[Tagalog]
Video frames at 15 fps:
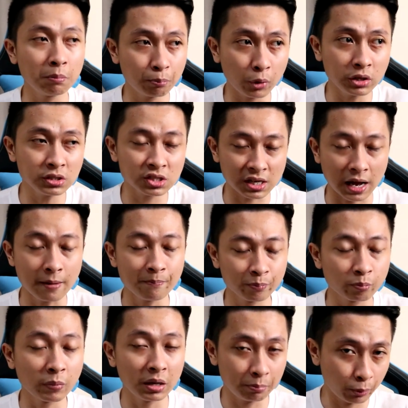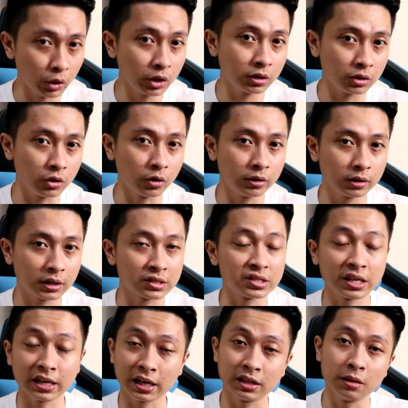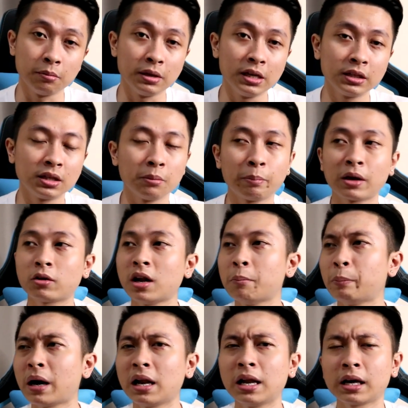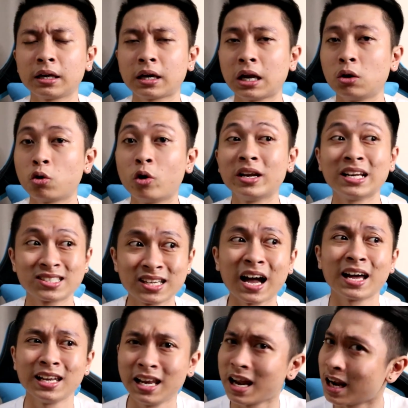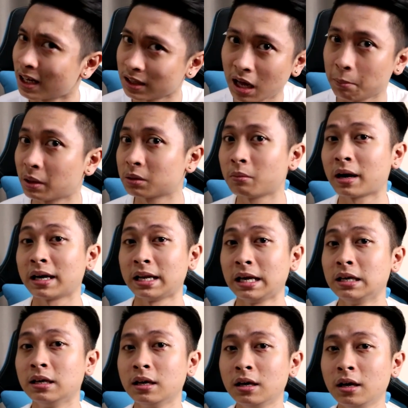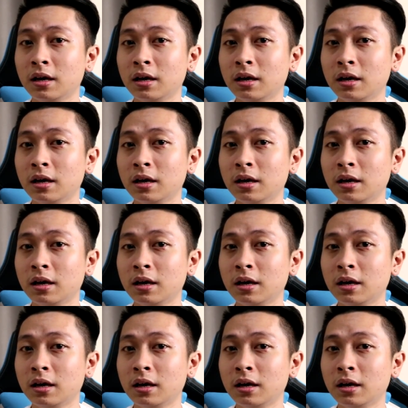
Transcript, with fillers: May point siya, may point yon kasi credibility, pero napakalaking kalokohan na sa kanila lang dapat makinig.